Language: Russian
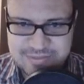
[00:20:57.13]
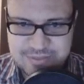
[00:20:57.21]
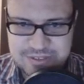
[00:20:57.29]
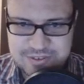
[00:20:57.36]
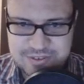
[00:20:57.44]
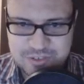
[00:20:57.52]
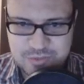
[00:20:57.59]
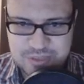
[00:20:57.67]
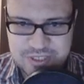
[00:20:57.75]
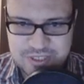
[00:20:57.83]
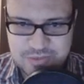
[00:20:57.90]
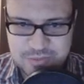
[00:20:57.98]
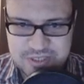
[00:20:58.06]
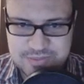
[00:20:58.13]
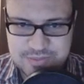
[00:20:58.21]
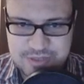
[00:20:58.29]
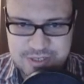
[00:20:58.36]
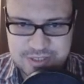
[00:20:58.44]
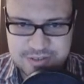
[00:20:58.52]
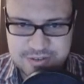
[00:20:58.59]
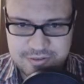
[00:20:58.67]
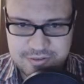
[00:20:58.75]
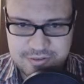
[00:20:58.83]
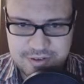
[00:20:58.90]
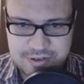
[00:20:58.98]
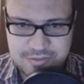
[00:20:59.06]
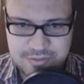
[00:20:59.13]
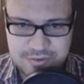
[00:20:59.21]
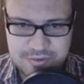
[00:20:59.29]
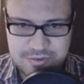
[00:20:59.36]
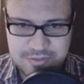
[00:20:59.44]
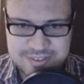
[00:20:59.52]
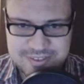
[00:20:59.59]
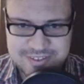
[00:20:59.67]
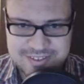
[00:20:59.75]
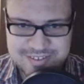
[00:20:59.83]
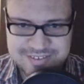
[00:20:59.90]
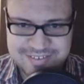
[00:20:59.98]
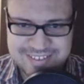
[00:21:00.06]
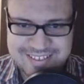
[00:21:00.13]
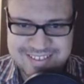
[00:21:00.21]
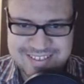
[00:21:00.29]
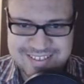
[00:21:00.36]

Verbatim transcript: Макс лишь бы где-то подспереть такую горбуху построить